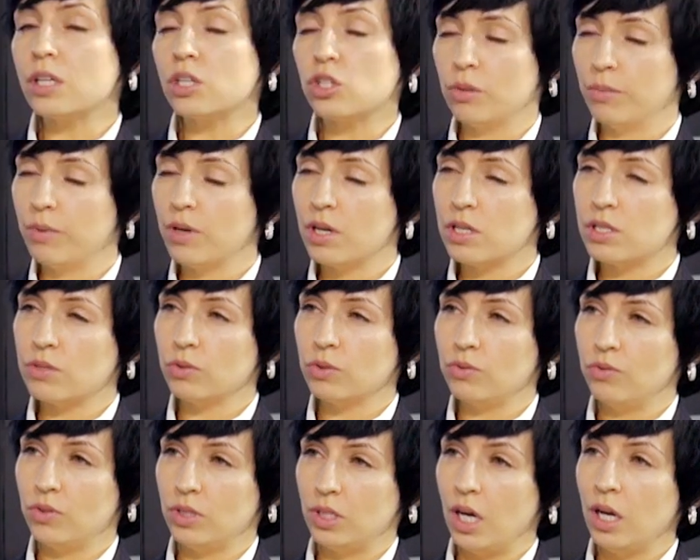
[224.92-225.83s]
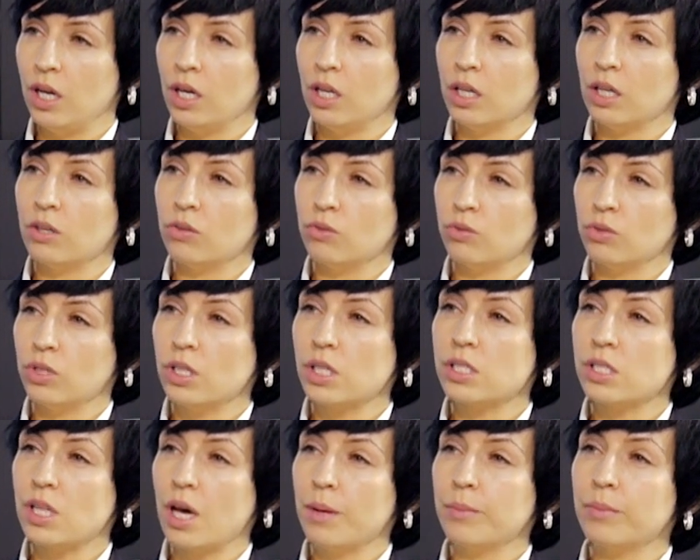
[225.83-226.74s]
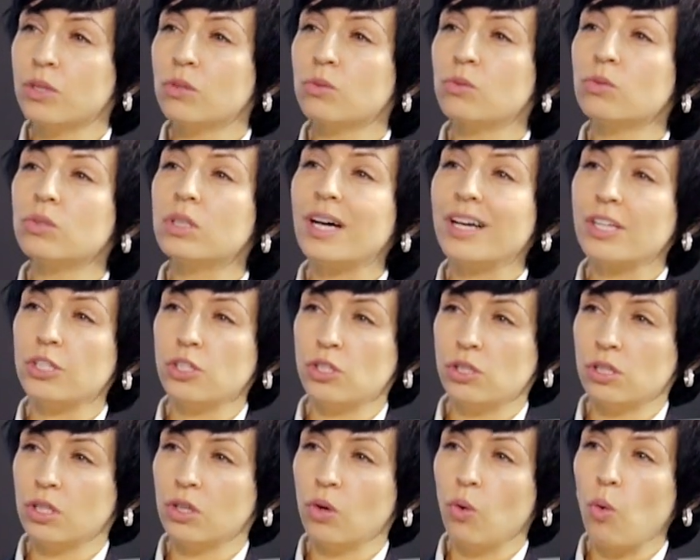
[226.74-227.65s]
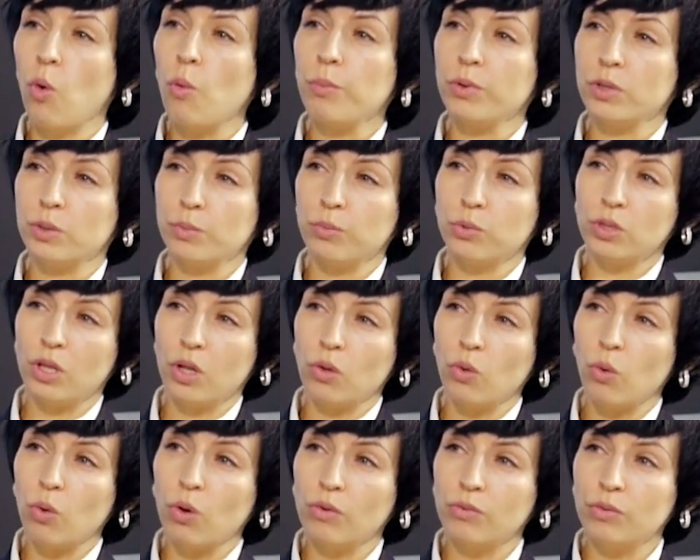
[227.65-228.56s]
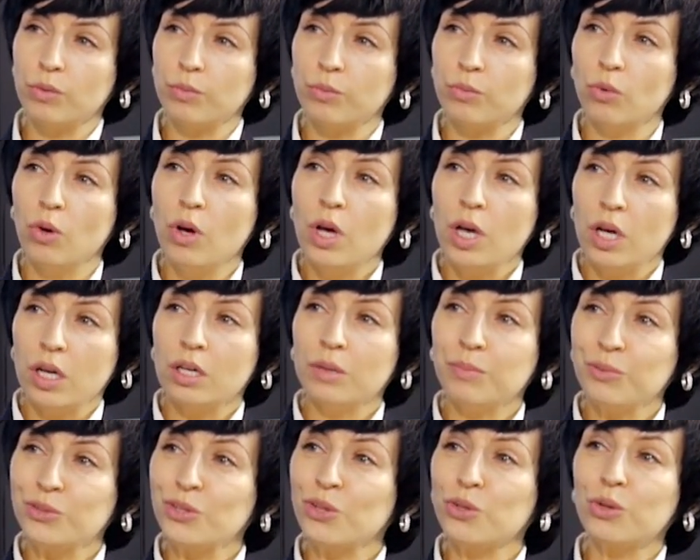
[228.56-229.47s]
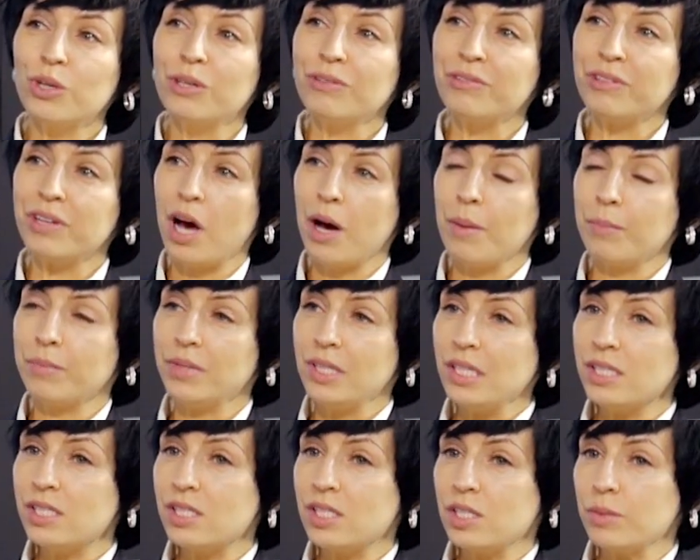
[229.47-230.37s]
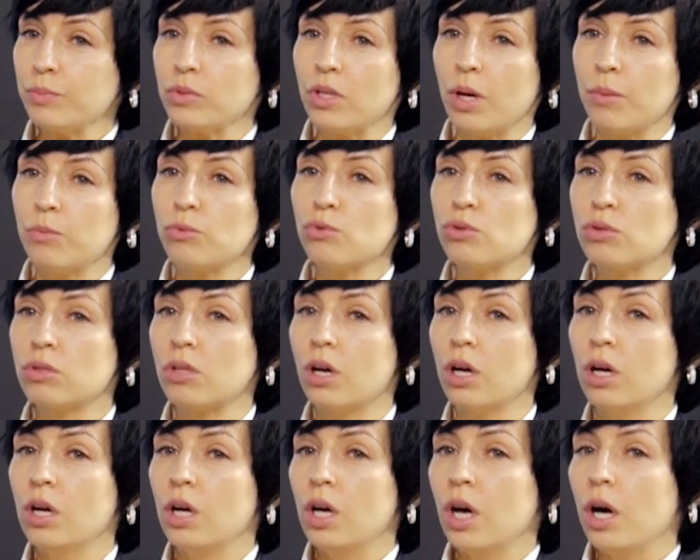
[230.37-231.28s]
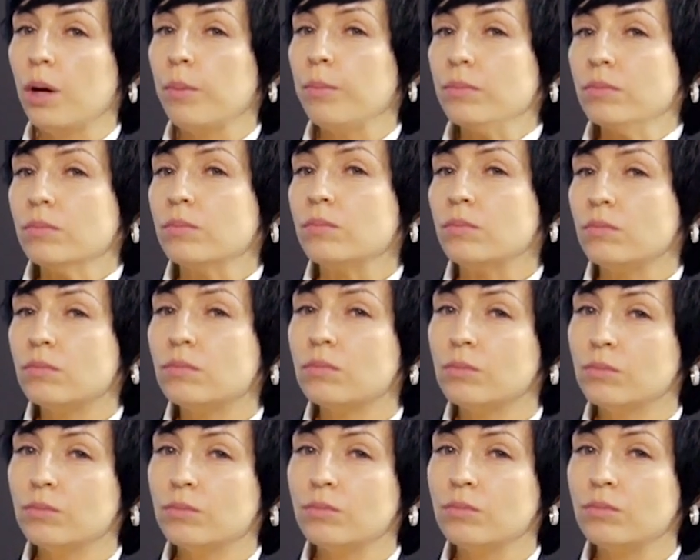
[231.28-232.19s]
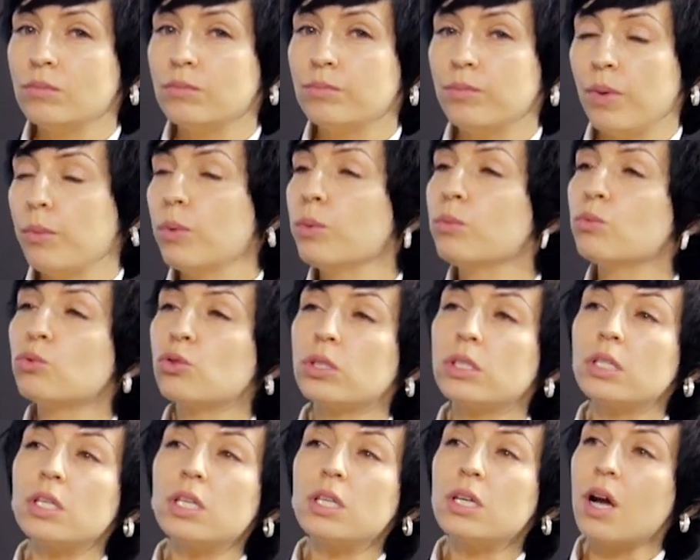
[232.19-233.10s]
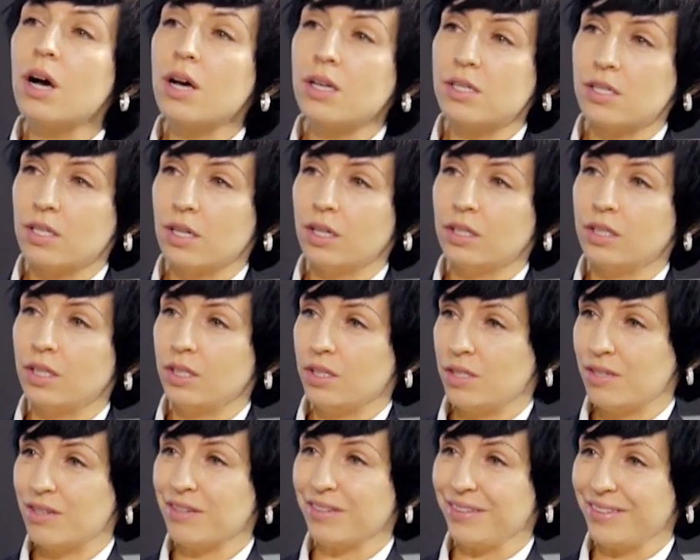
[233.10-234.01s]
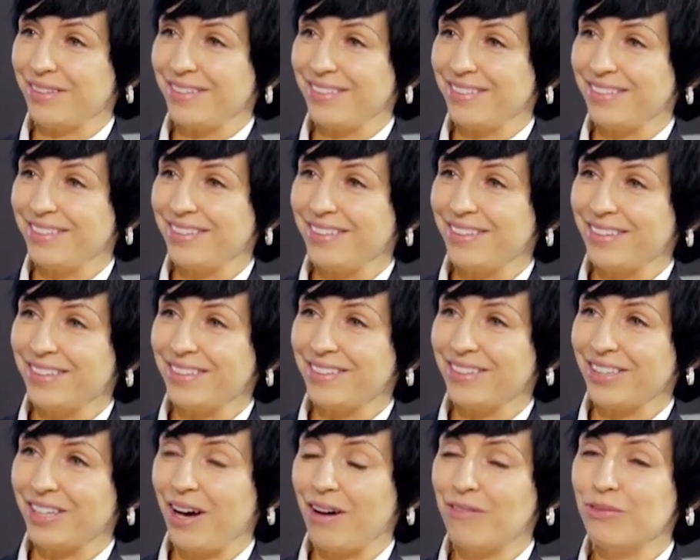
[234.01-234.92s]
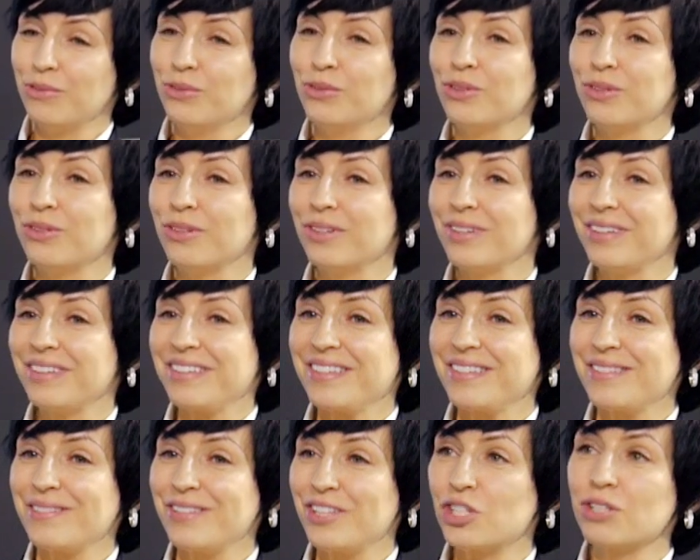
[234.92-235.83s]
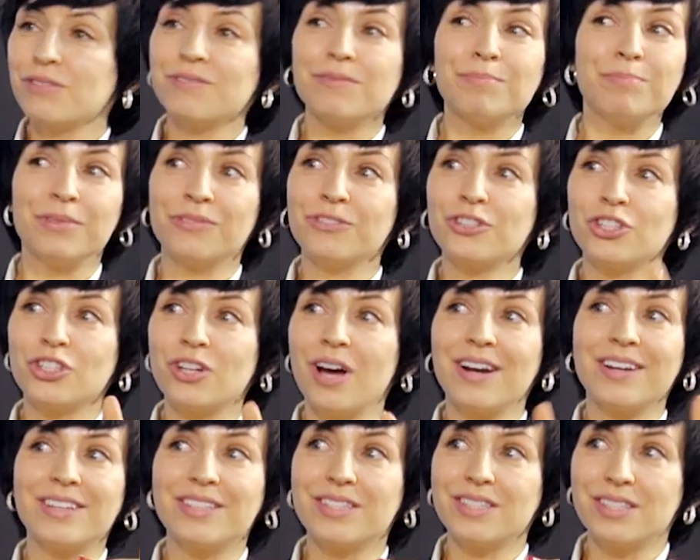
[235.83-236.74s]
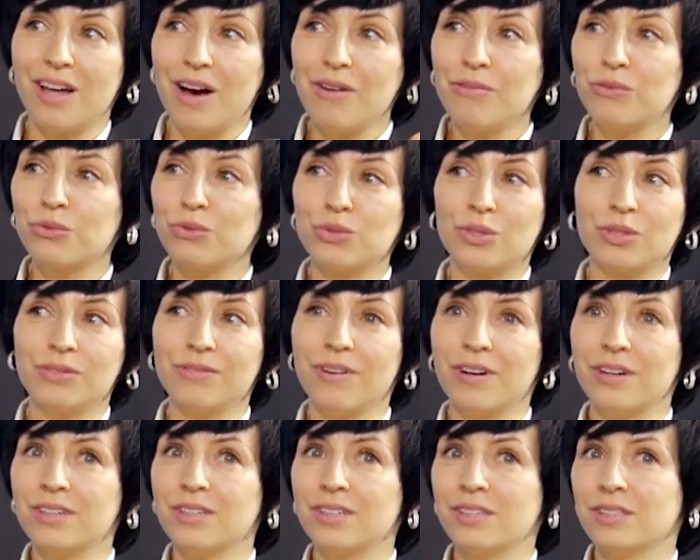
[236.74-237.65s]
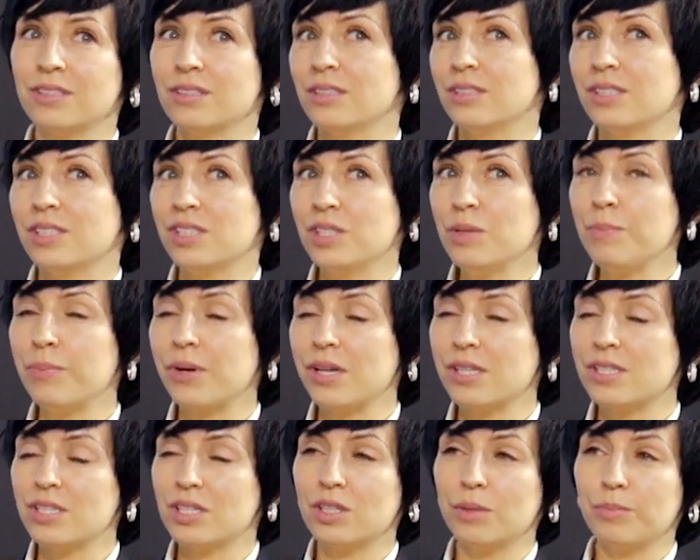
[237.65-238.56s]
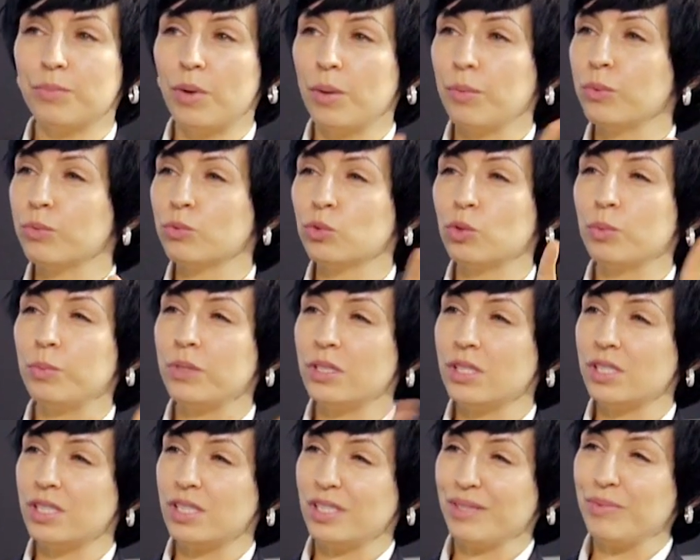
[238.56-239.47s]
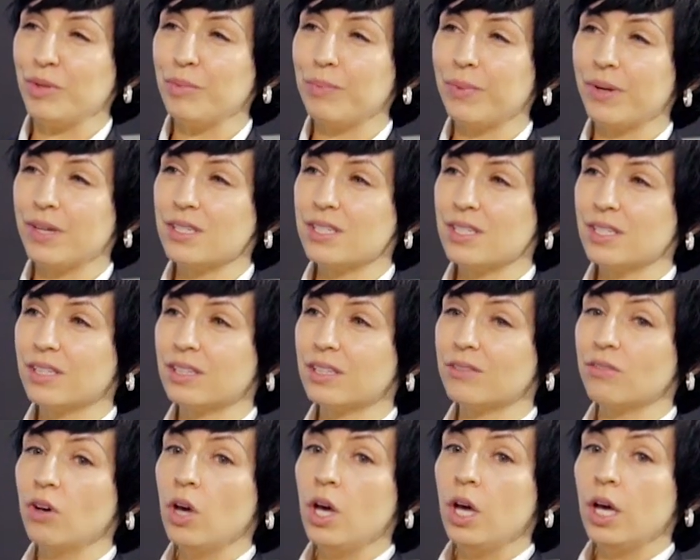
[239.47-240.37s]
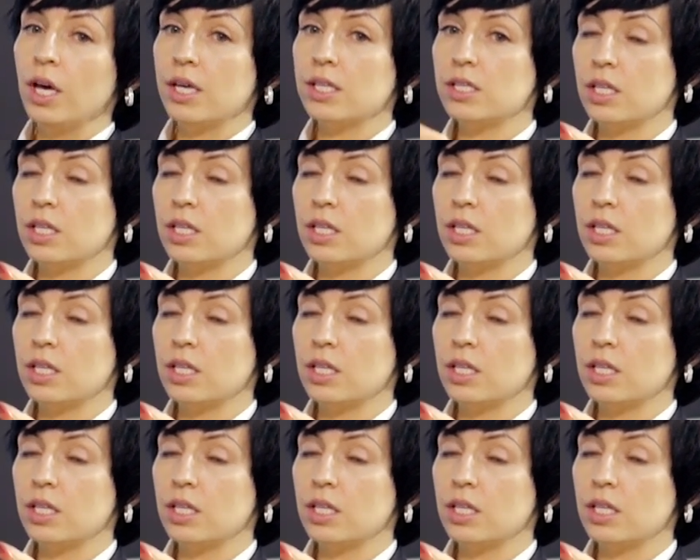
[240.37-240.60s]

не ошибаюсь, вот в Италии у них самый удачный опыт по, налоговому, по налоговой амнистии, потому что по-моему, уже три раза они делали э, таковую, и даже повышали ставку с 2,7%, э, по-моему, до 5-7%, и,